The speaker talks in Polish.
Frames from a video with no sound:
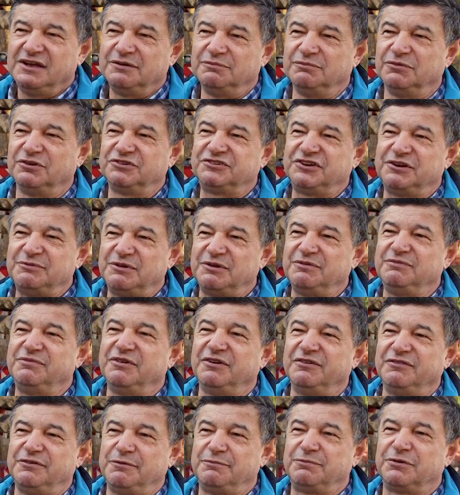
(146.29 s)
możemy
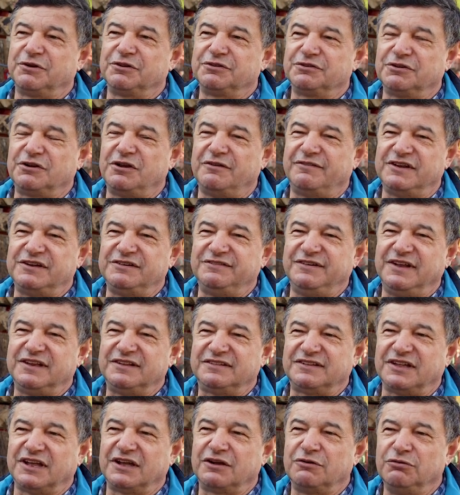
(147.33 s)
wyprodukować
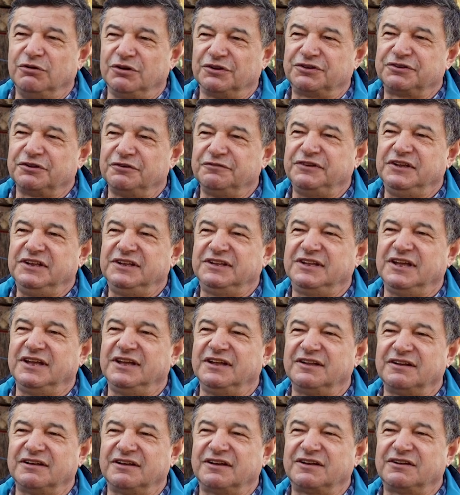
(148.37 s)
więcej kłosów i
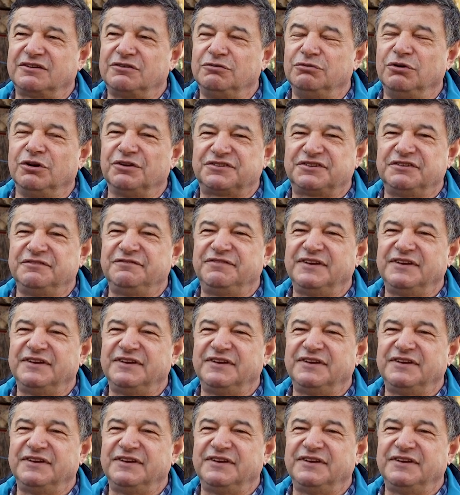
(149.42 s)
te kłosy